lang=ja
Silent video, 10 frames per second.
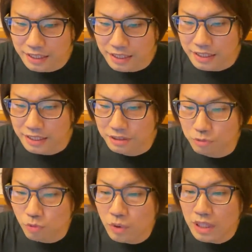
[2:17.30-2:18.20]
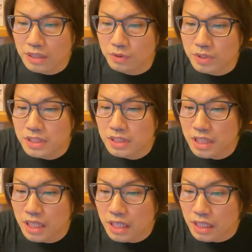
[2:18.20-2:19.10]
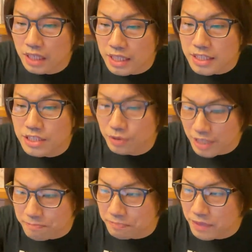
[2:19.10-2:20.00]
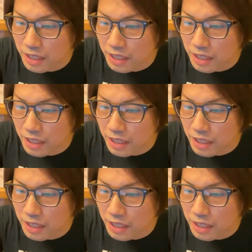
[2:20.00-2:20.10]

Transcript: えっ、ー、と、今回のインスタ開始の件、